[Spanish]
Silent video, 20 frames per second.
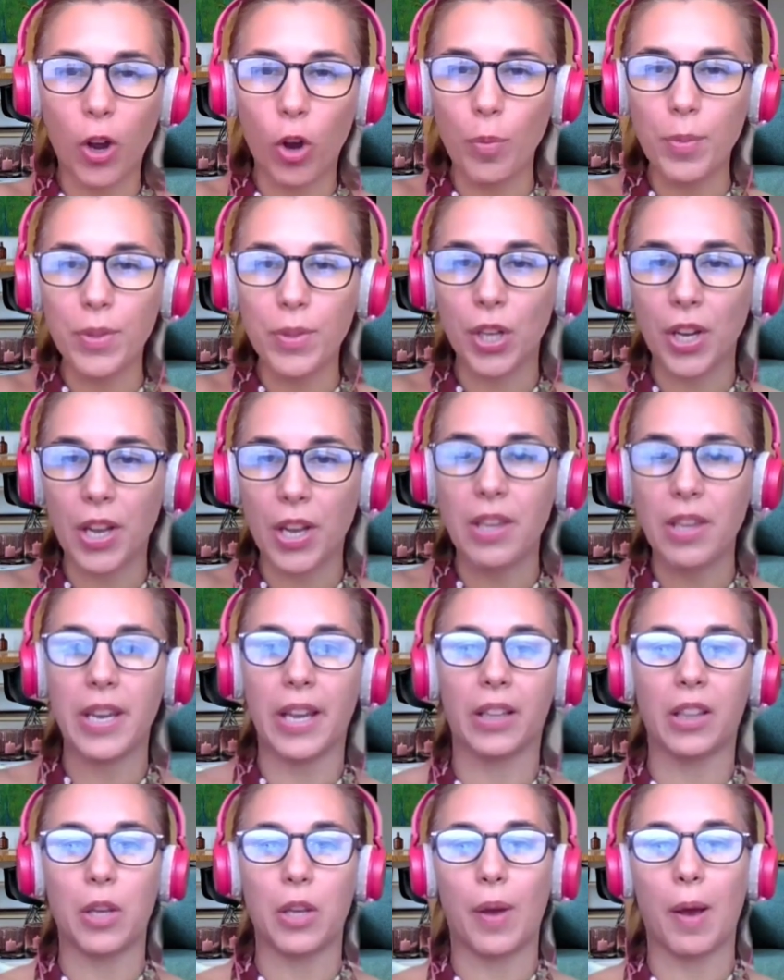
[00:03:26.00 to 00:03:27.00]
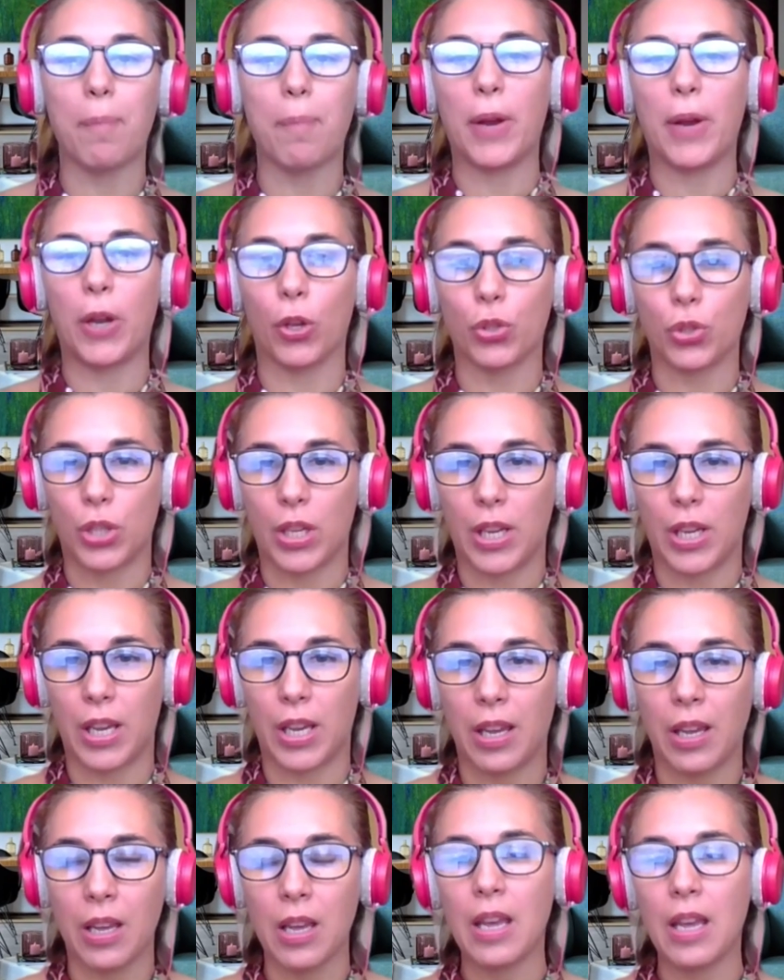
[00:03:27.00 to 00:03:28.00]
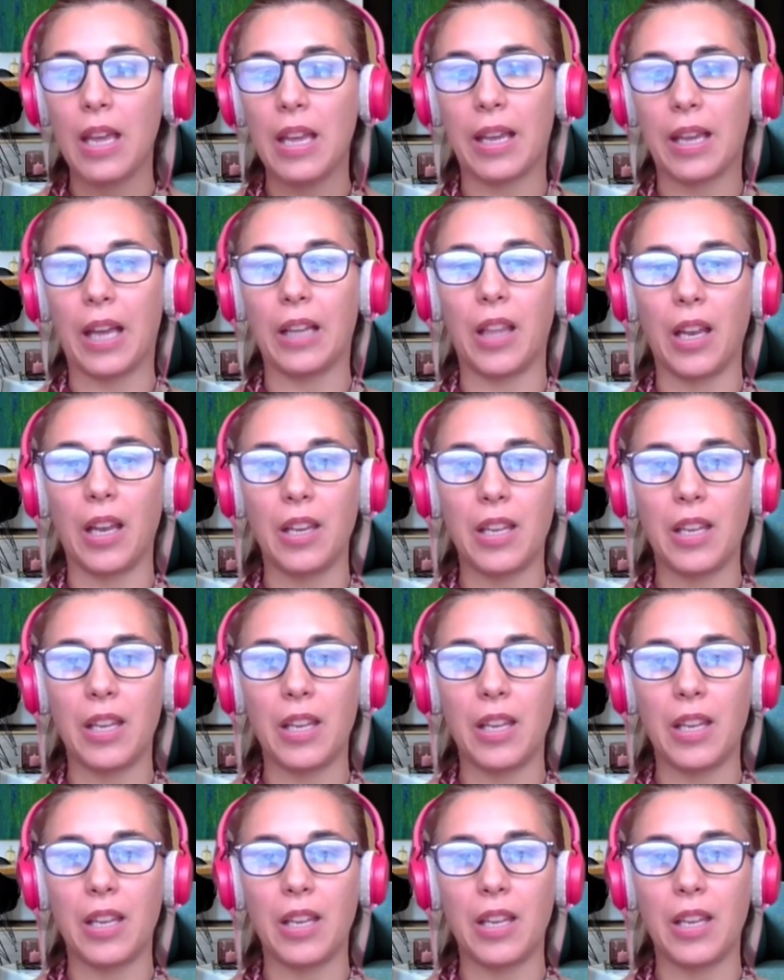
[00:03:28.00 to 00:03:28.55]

en las comisiones directivas, pero sí que